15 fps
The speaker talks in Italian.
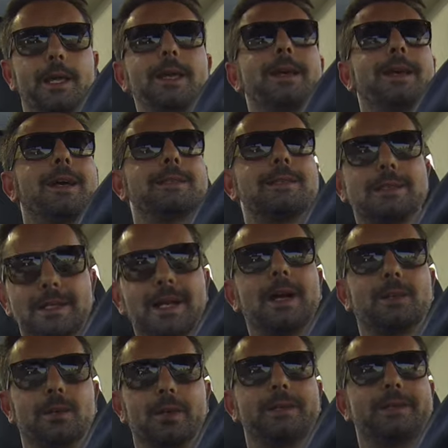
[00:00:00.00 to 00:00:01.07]

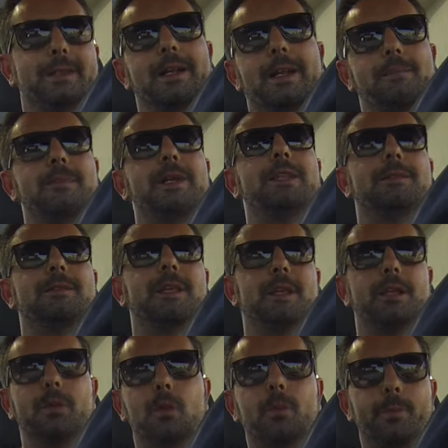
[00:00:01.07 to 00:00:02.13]
incastrato letteralmente
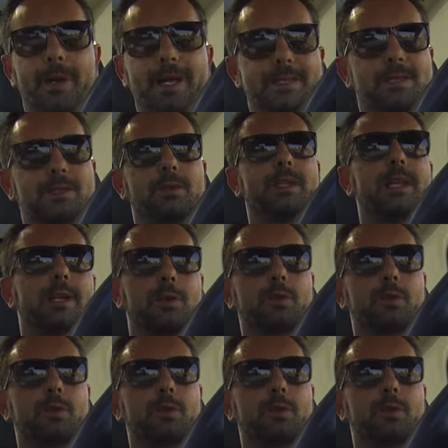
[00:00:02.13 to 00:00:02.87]
in un pezzo del